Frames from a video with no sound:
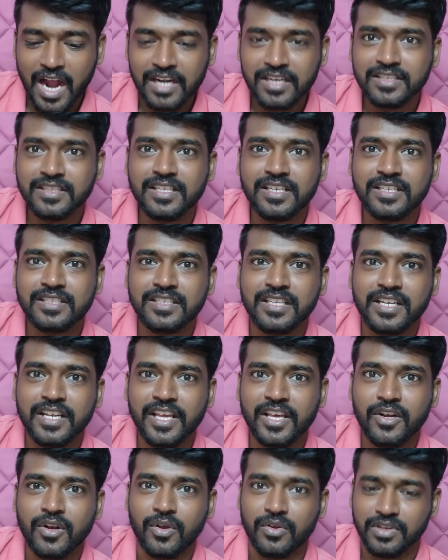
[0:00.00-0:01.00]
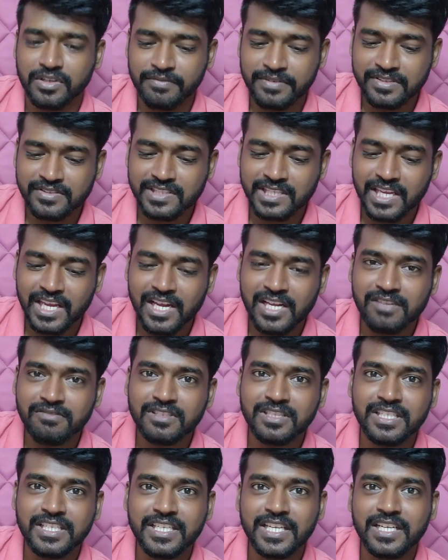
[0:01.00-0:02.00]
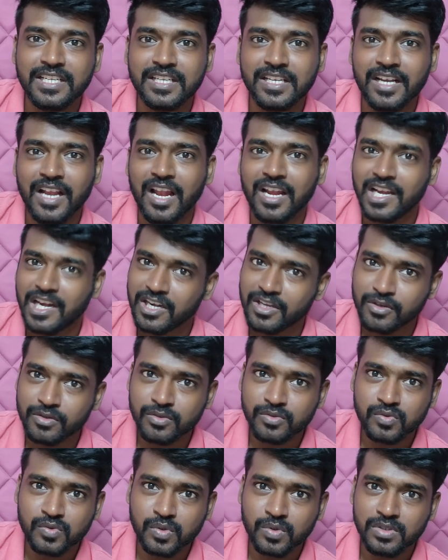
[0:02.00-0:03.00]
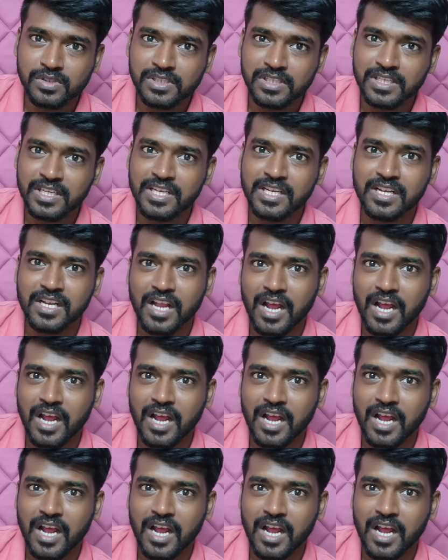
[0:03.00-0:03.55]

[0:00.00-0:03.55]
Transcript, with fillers: அடுத்தடுத்த நேரம் இவன் சேல் வந்து எட்டு நாள் நடக்கும்னு சொல்லிட்டு